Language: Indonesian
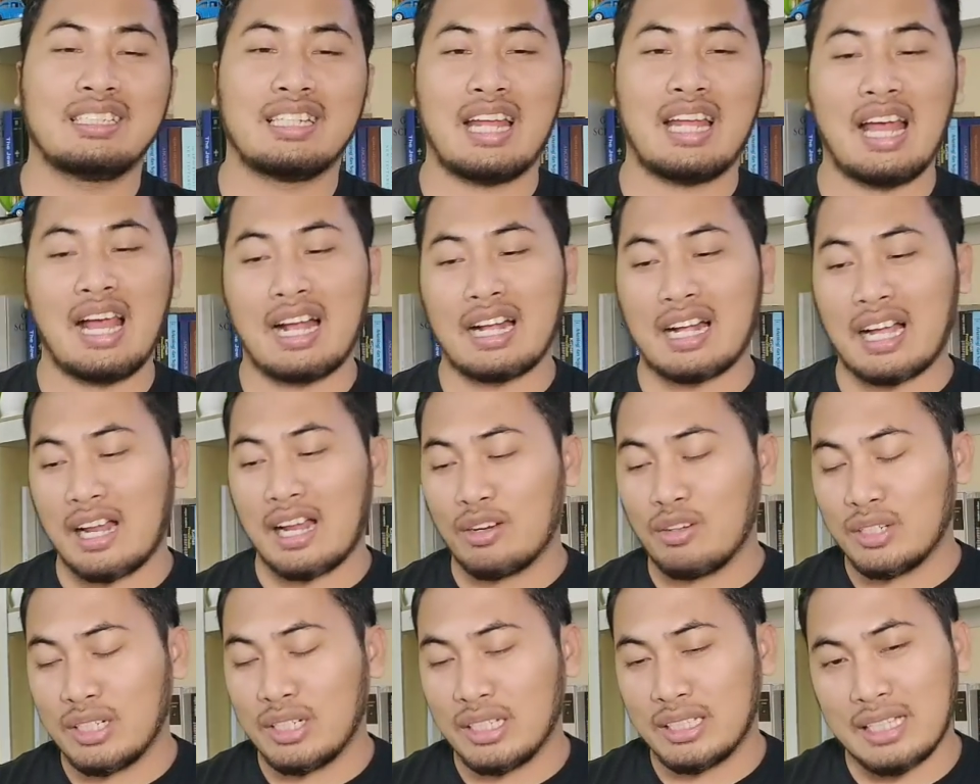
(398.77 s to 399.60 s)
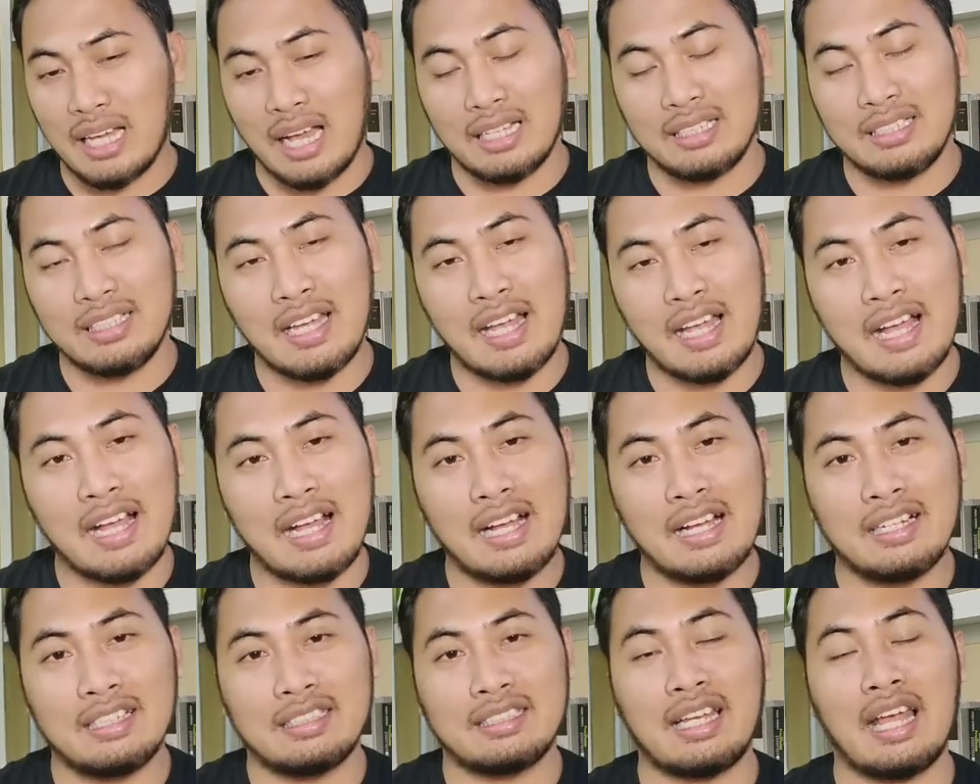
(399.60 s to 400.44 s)
Nah, kalau
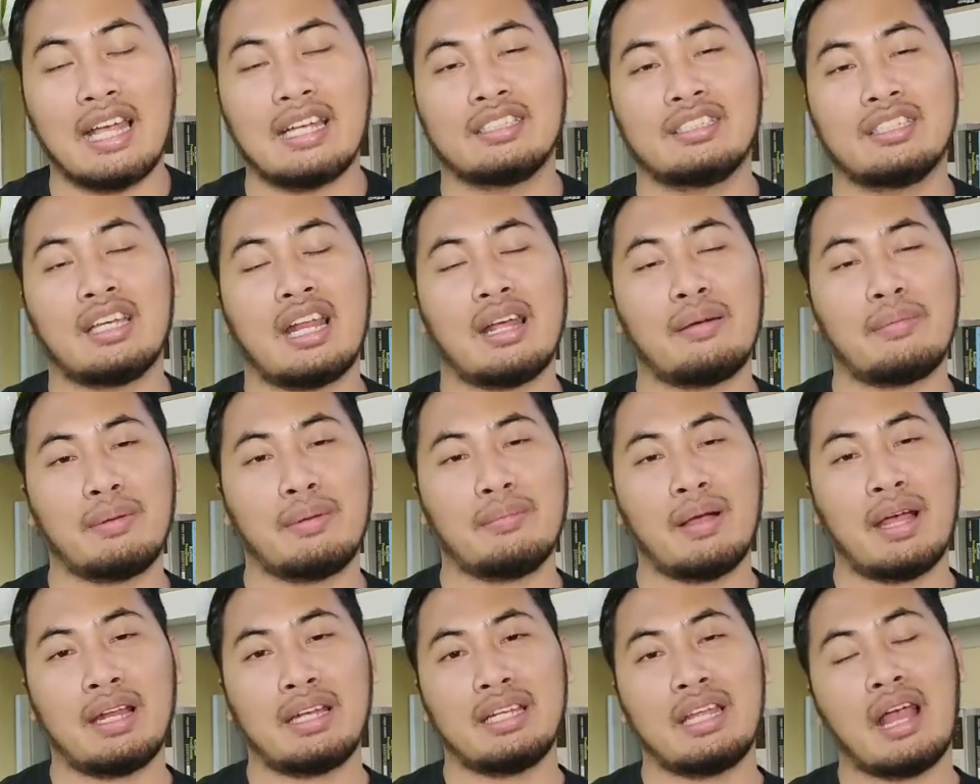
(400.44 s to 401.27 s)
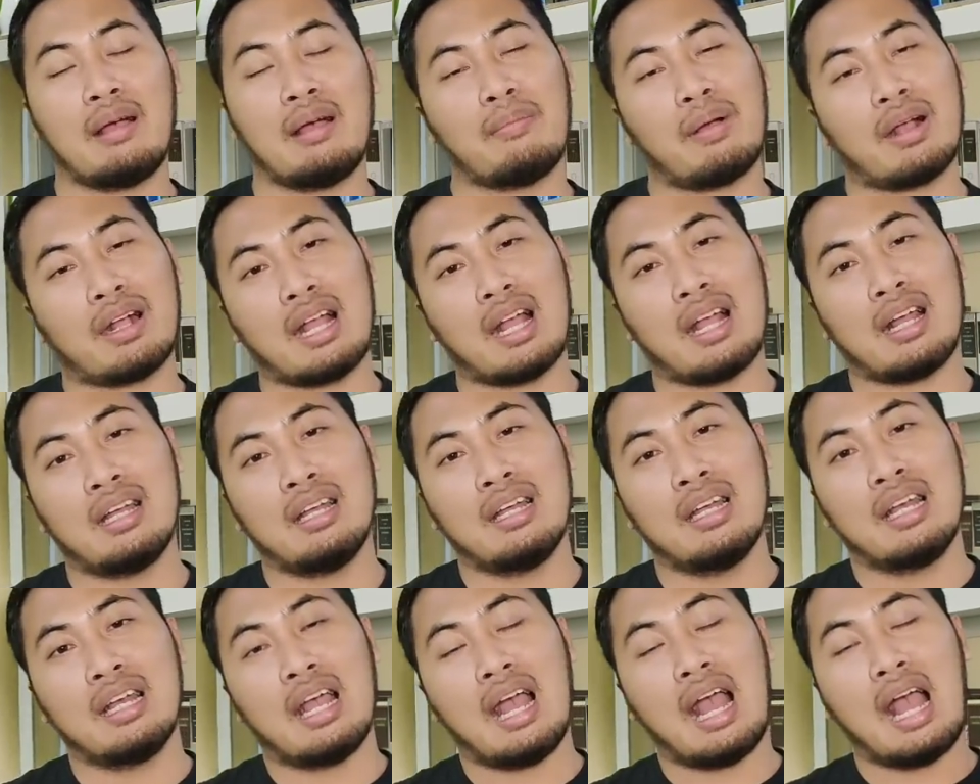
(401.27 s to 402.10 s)
ditanya saya secara pribadi, apakah
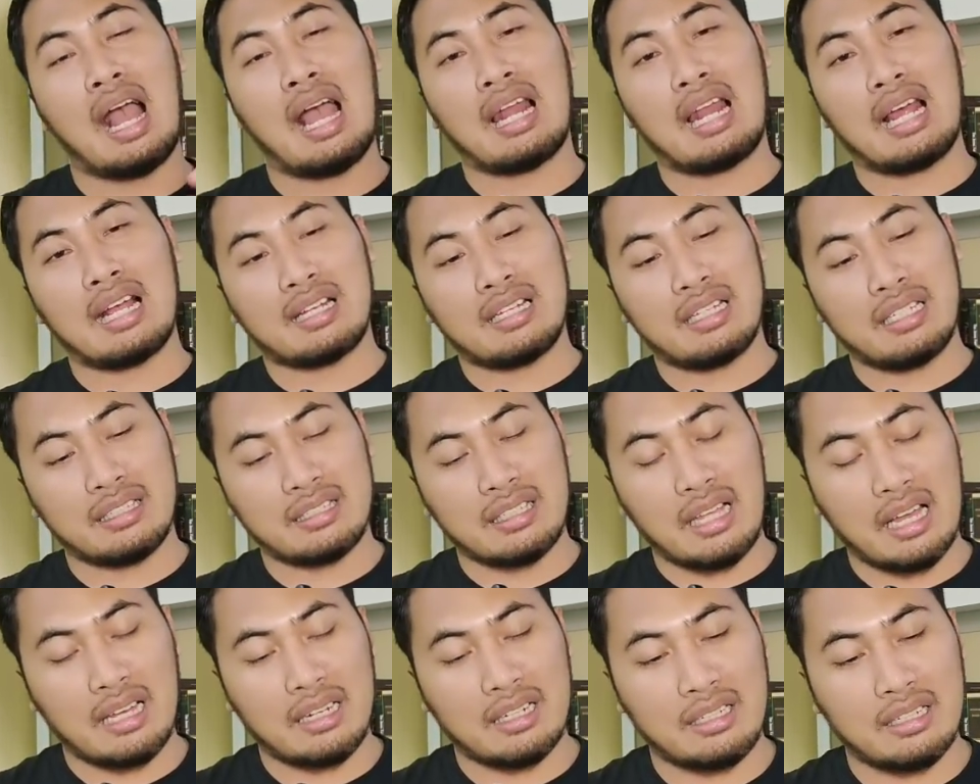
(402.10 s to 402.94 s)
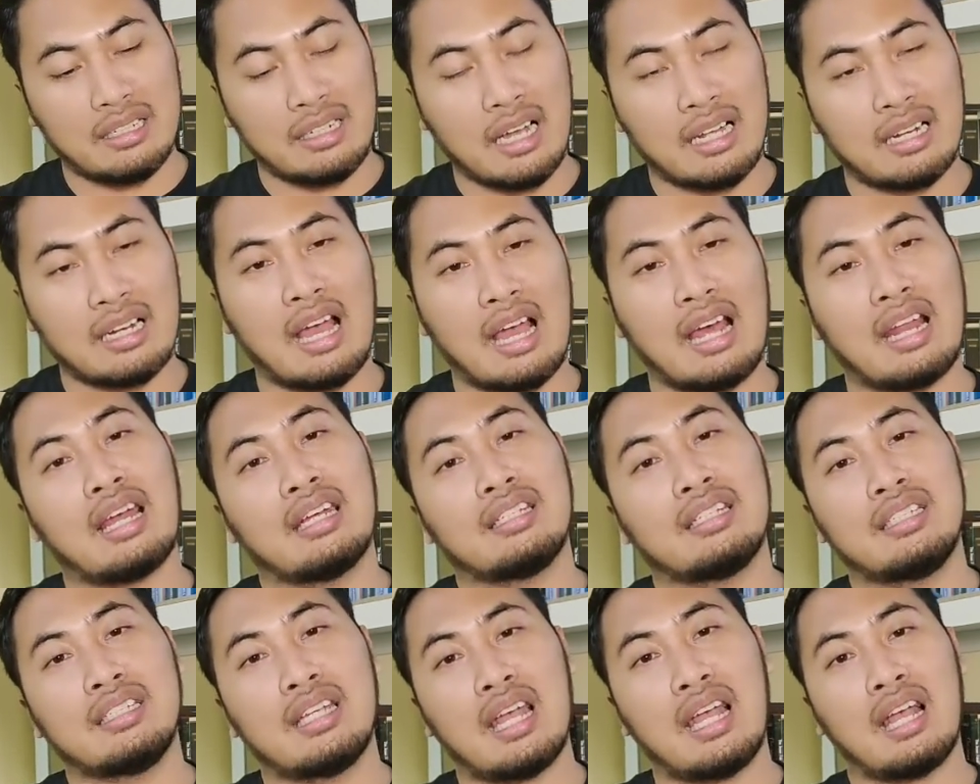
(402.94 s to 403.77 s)
Allah kita dengan
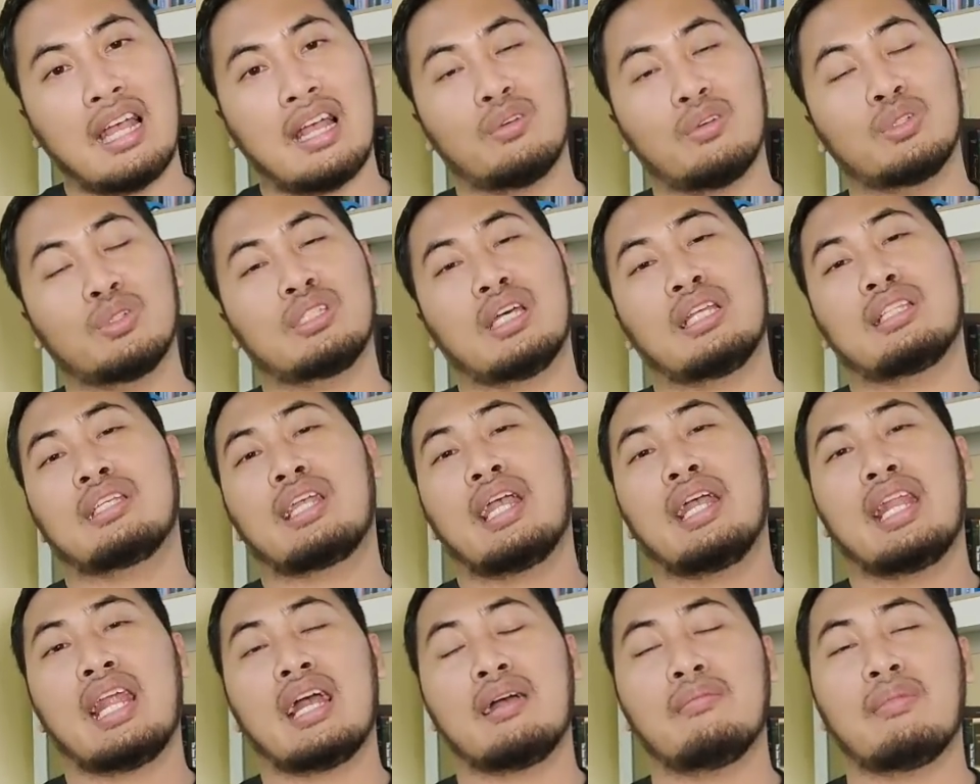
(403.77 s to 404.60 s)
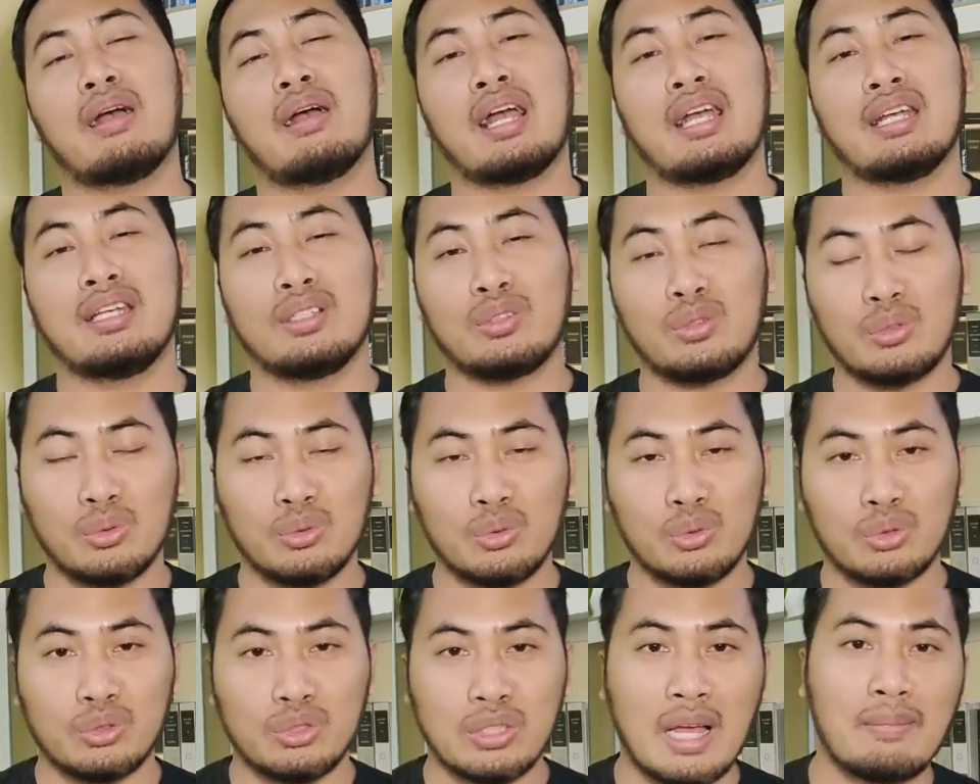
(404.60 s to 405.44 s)
Allahnya Ustadz Kenama
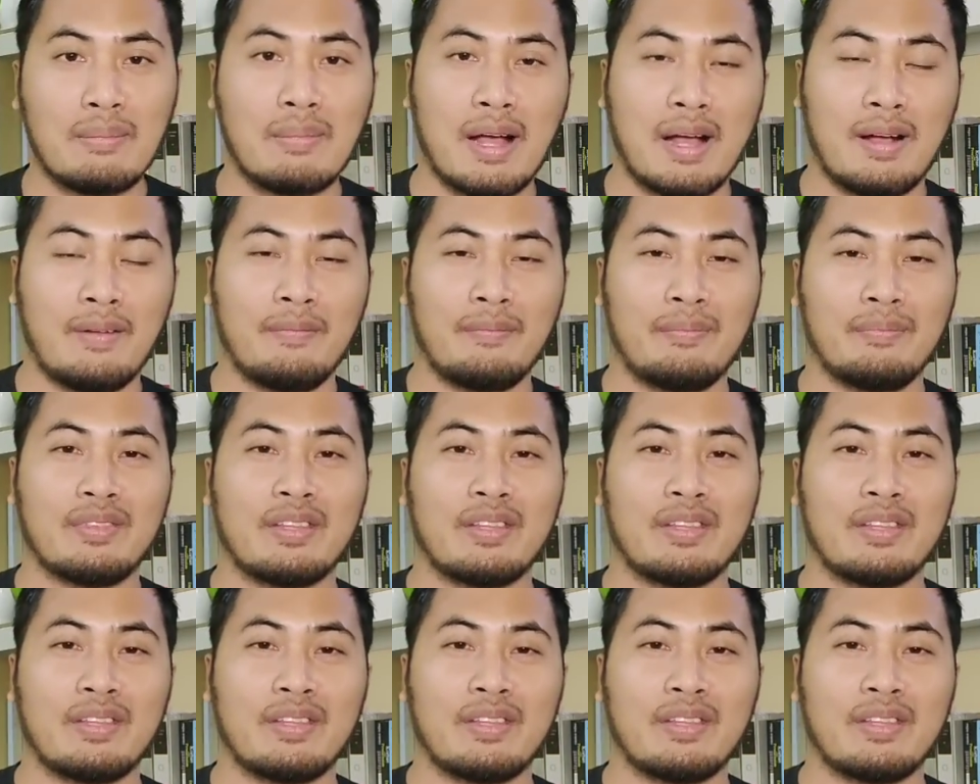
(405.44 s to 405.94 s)
itu sama?